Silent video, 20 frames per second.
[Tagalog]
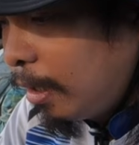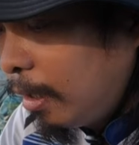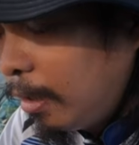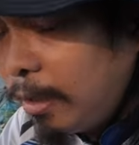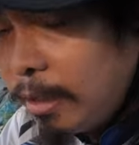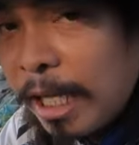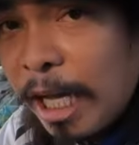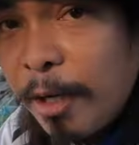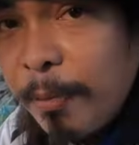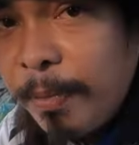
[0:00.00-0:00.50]
Hindi
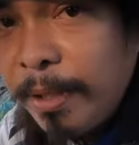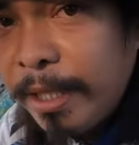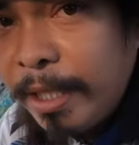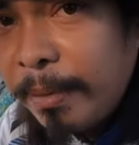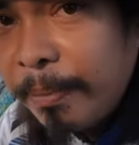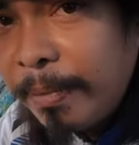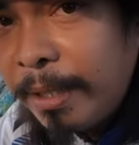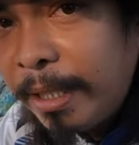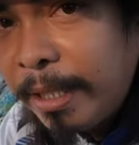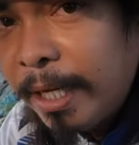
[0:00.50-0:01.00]
tayo bili
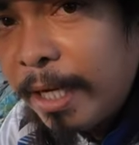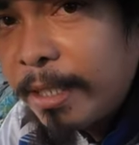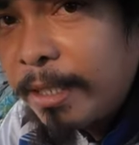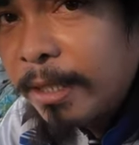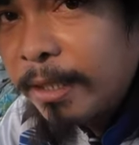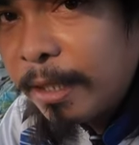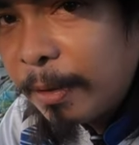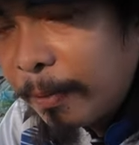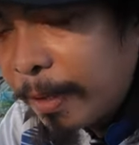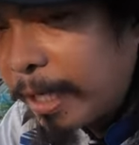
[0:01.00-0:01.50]
ng bili guys
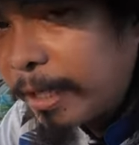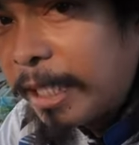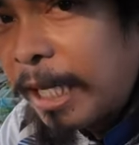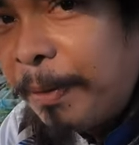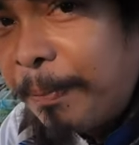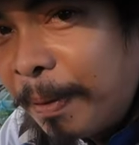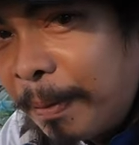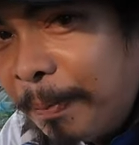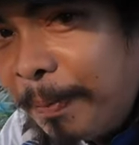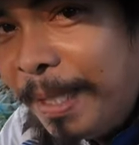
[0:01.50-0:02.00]
kasi wala
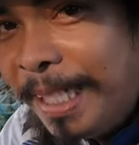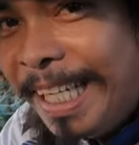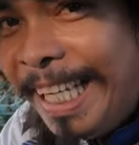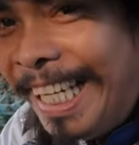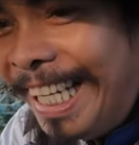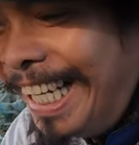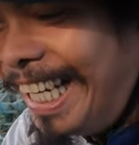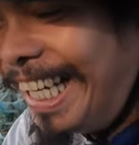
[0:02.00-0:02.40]
tayong pambili.